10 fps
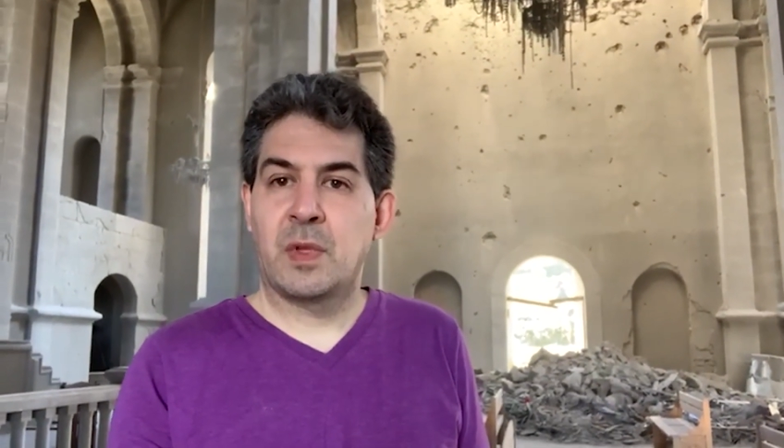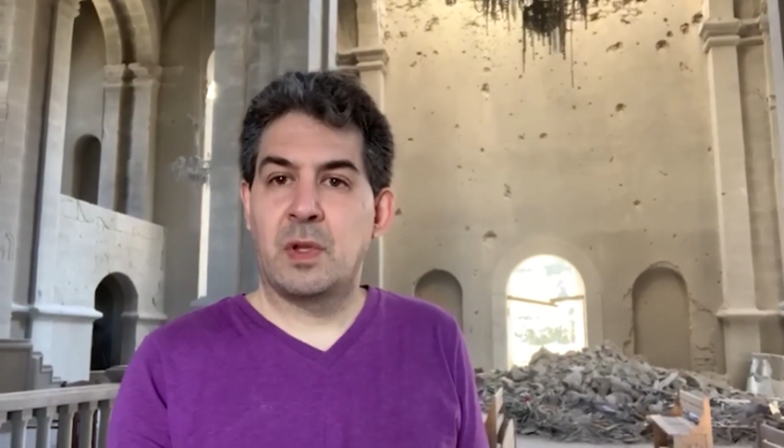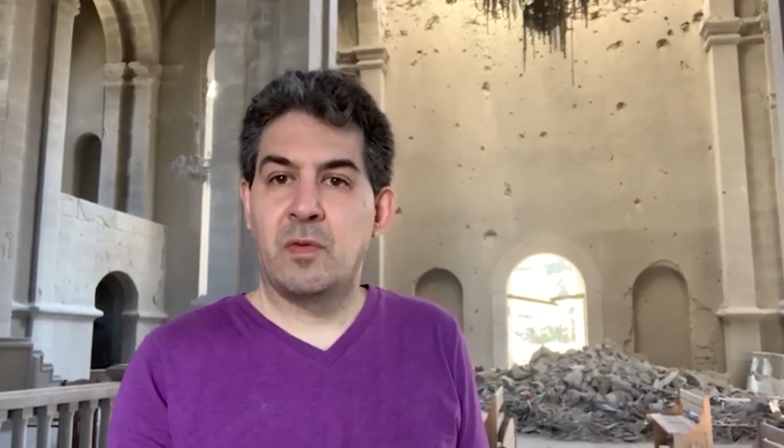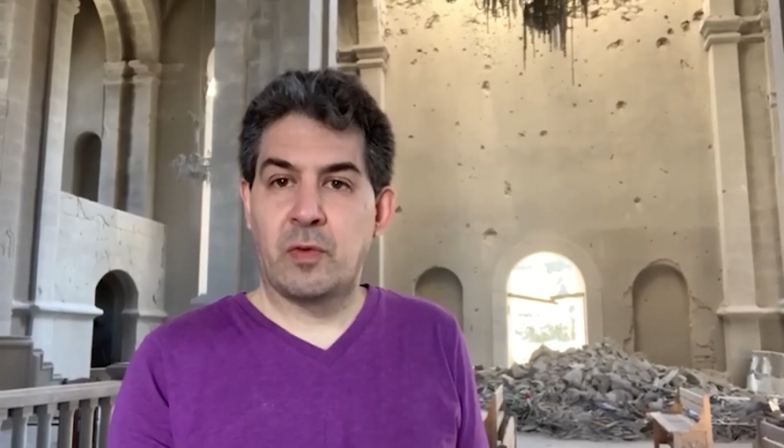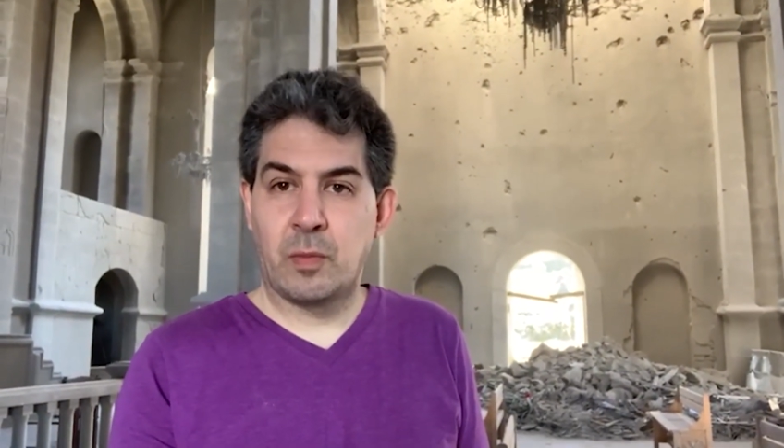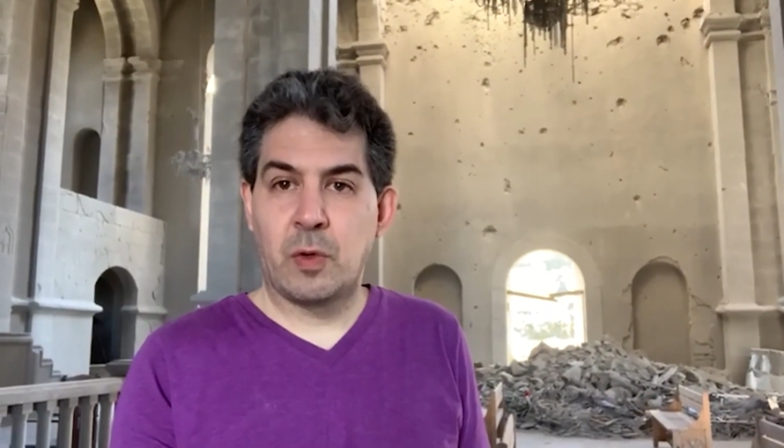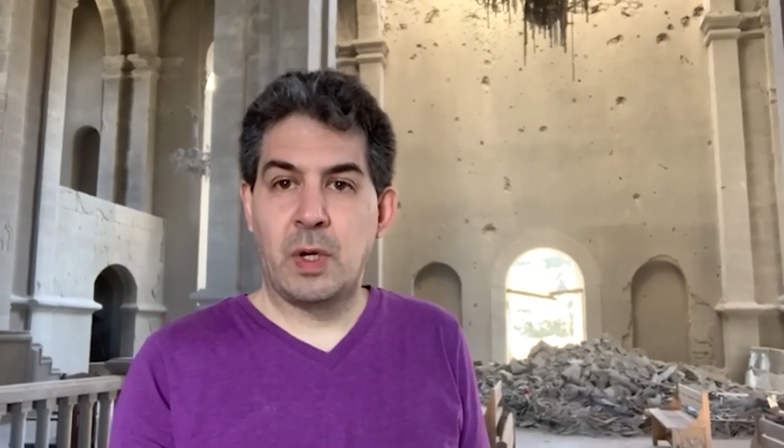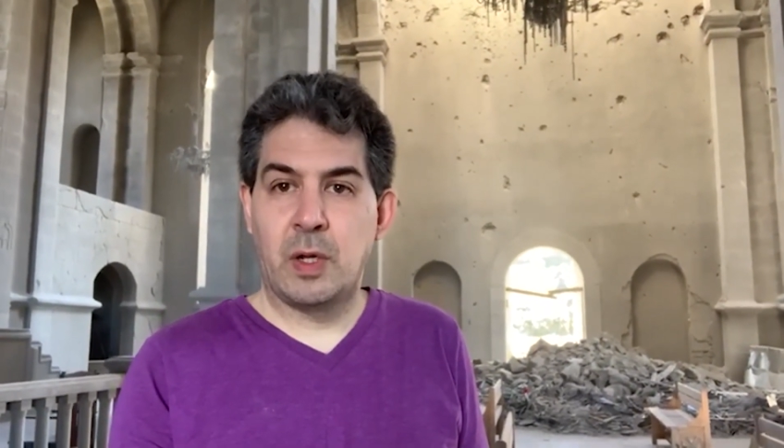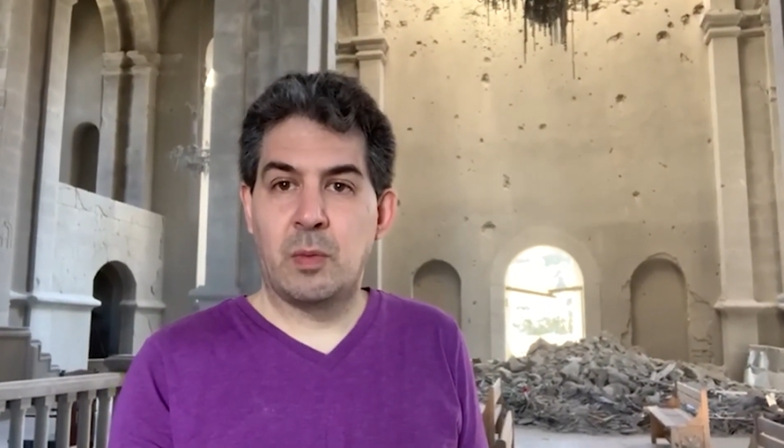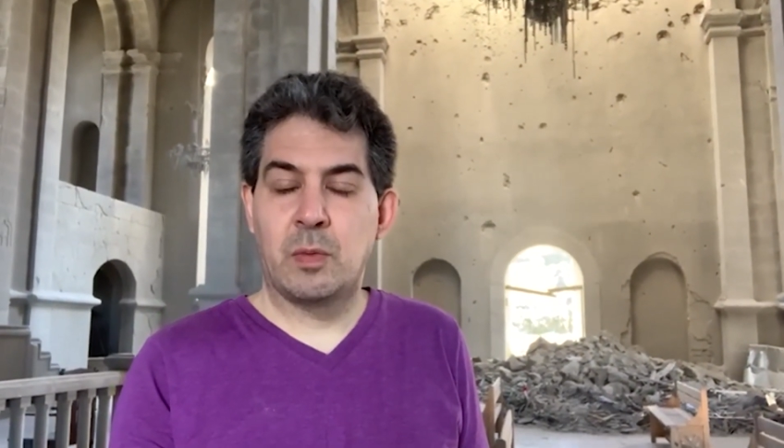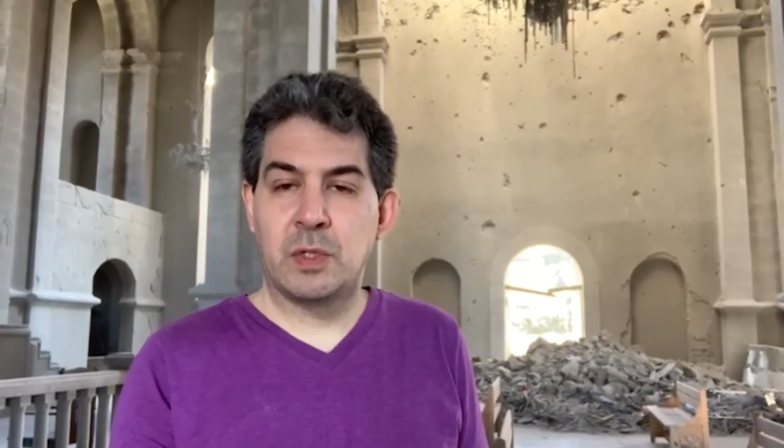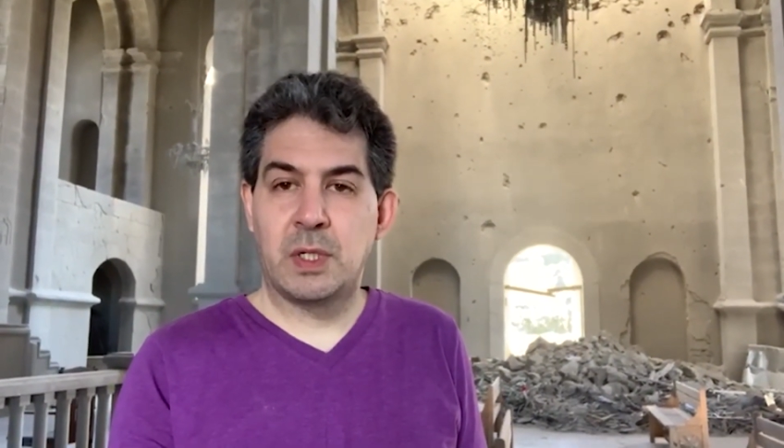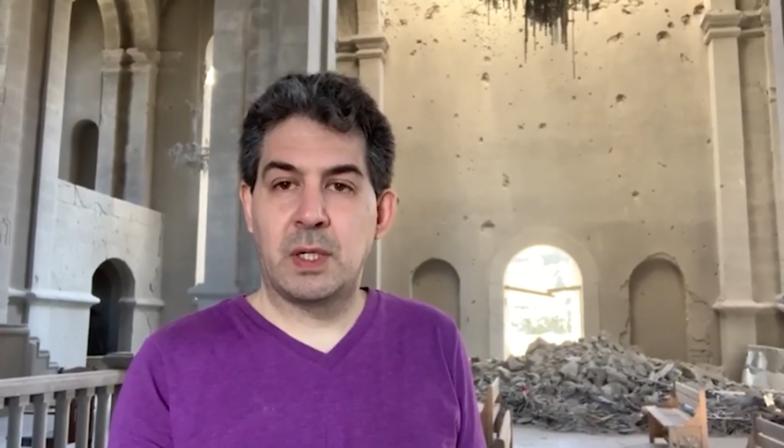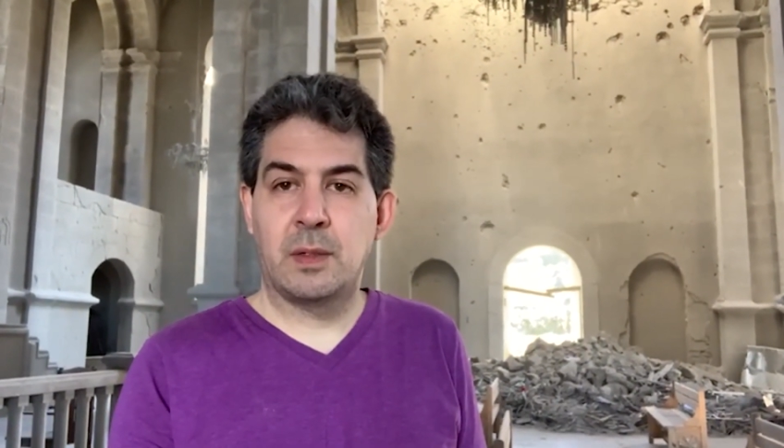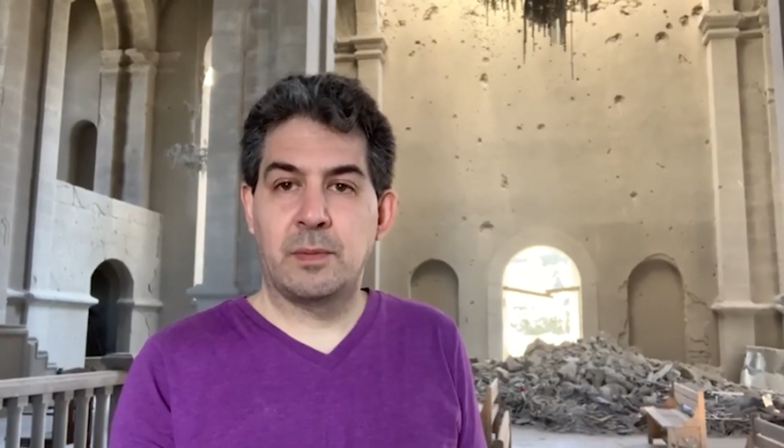informó Leo Mungian